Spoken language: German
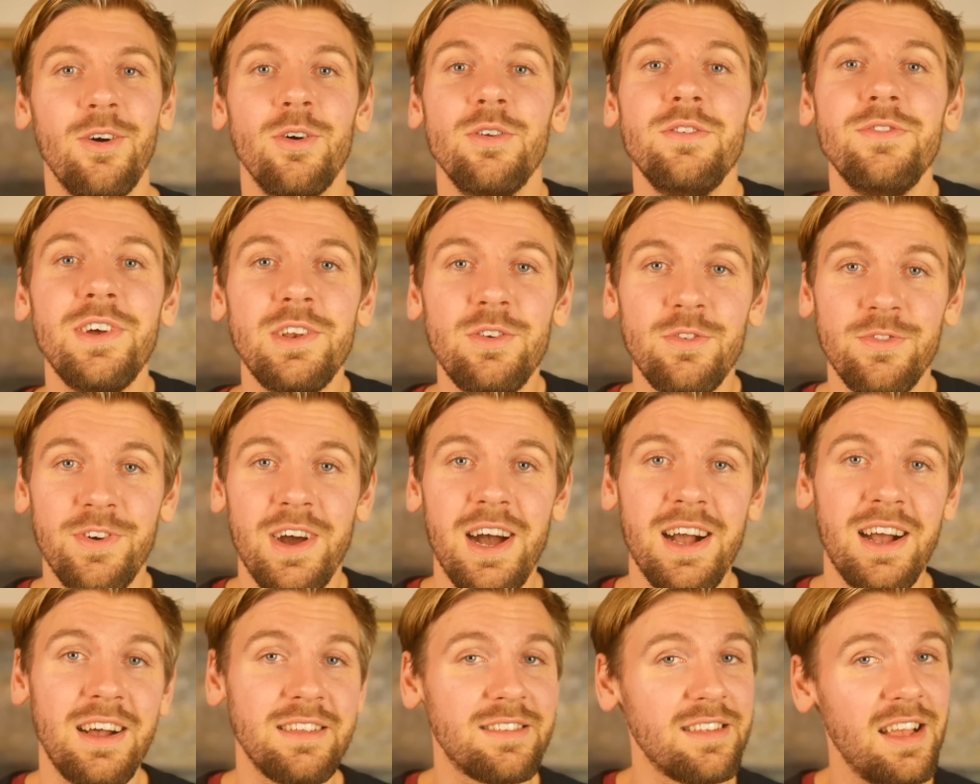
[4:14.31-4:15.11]
Und wenn du
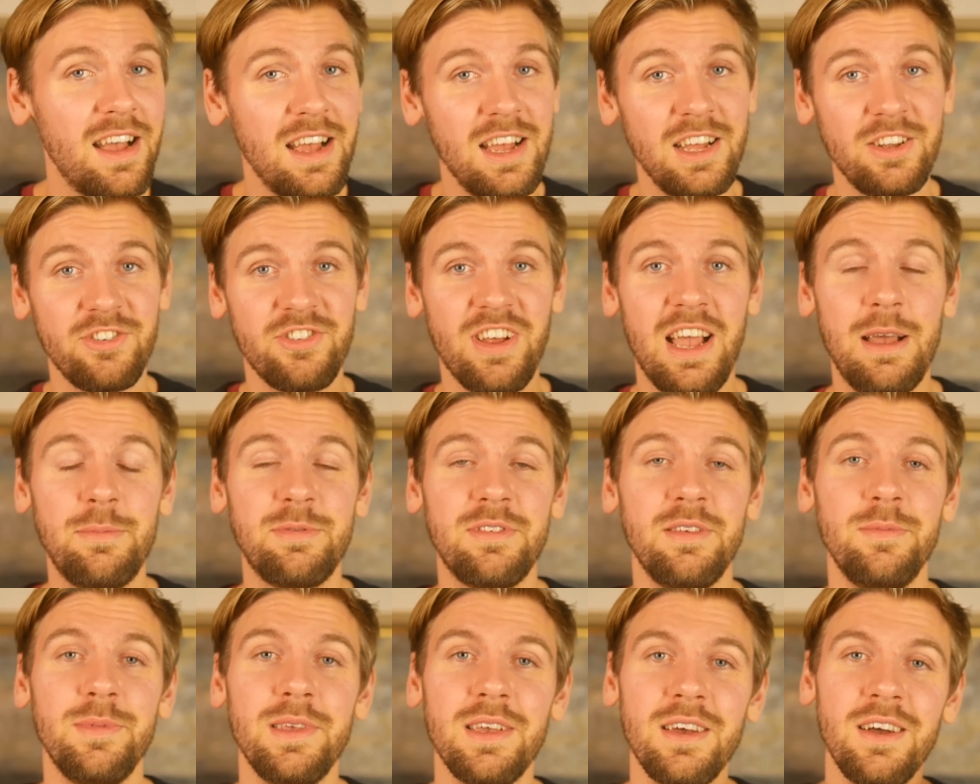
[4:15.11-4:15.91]
Fragen hast, schreib
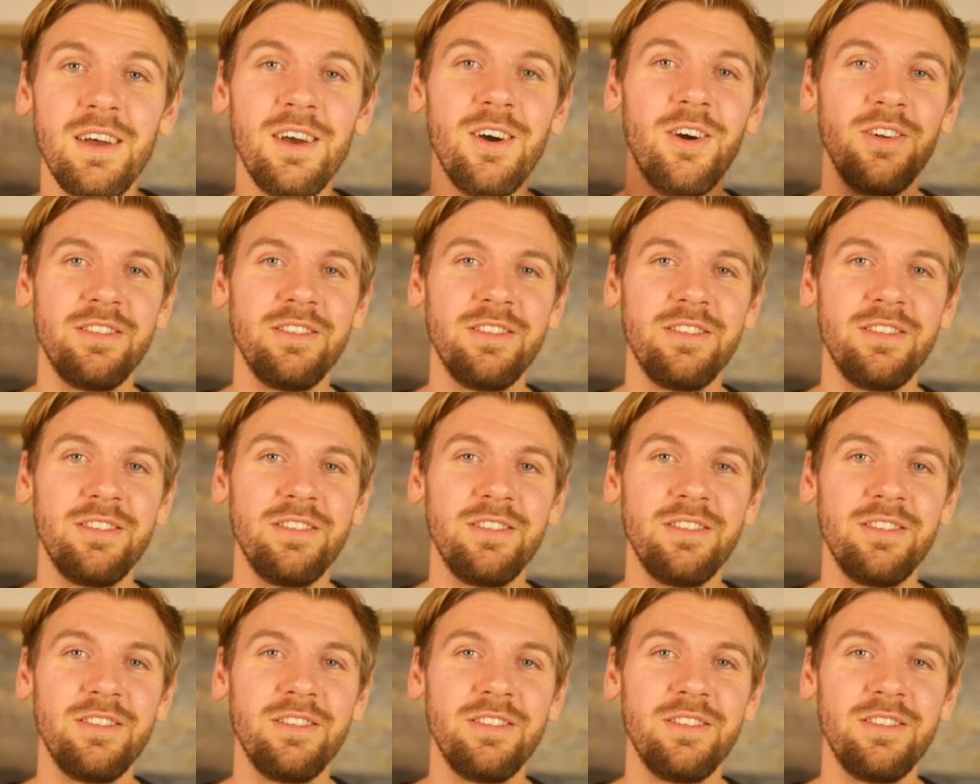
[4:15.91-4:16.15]
sie mir